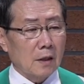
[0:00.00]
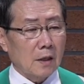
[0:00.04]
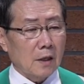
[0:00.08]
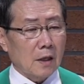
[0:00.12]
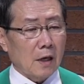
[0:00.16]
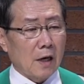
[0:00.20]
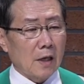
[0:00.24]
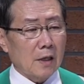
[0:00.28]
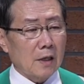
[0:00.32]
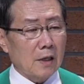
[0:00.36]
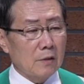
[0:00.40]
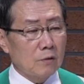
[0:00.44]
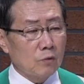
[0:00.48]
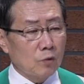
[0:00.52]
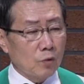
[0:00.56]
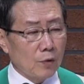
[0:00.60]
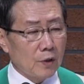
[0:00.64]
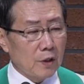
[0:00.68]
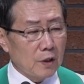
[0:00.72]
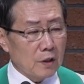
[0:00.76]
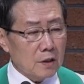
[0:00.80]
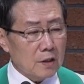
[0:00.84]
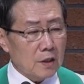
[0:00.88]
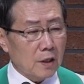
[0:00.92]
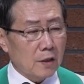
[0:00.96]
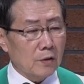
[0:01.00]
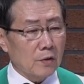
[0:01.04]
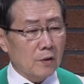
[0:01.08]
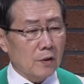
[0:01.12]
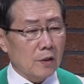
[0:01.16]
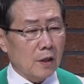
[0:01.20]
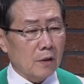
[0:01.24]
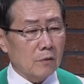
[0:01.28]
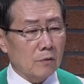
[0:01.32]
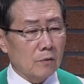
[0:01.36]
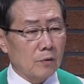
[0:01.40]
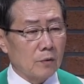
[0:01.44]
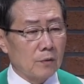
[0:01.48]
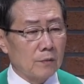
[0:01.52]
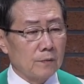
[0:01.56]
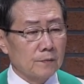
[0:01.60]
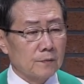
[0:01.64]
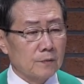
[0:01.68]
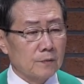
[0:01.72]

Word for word: 가난 교인이 생겨났고